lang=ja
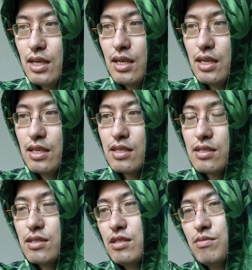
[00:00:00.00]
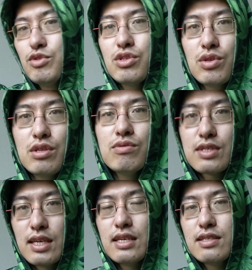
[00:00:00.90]
えー、事務所っていうん
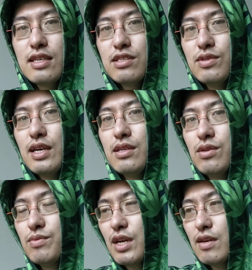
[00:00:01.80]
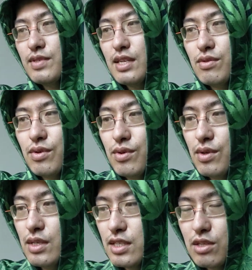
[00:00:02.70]
ですかねスタジオ内の村上さん
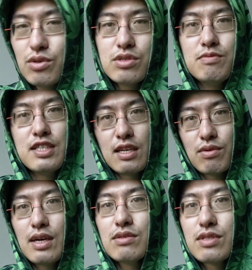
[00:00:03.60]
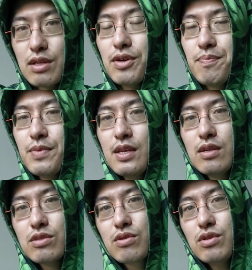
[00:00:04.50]
の社長室みたいなとこあるんですけど
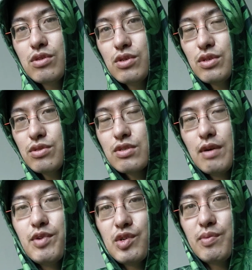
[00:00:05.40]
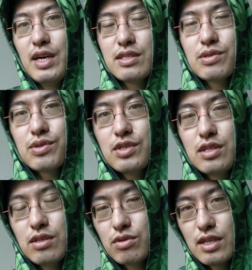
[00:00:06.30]
そこの掃除をするのが僕のまあ仕事の
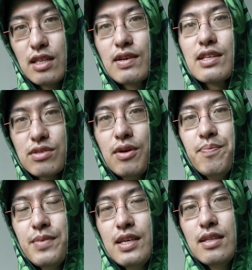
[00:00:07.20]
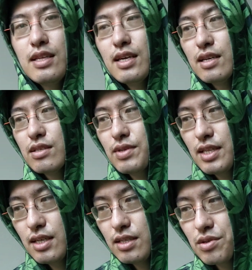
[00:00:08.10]
一つだったわけですよでそれ
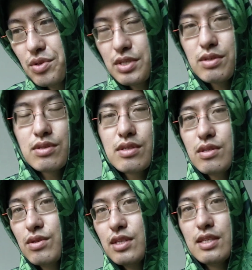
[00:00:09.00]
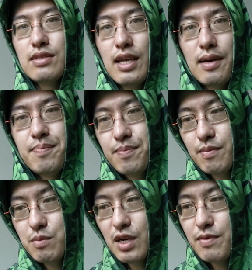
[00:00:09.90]
で仕事してる時にですね
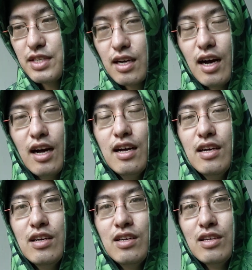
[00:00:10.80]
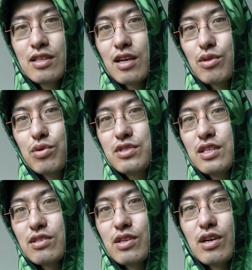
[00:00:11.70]
村上さんがなんか突
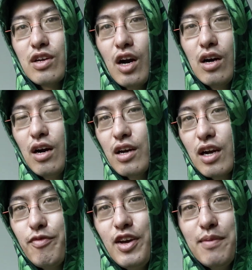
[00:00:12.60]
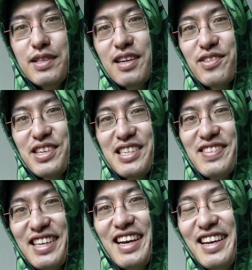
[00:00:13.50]
然ですね「やあやべえ!」みたいなこと言い始
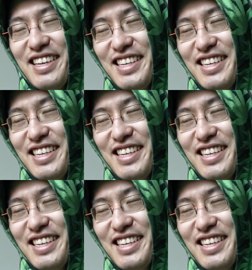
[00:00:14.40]
めて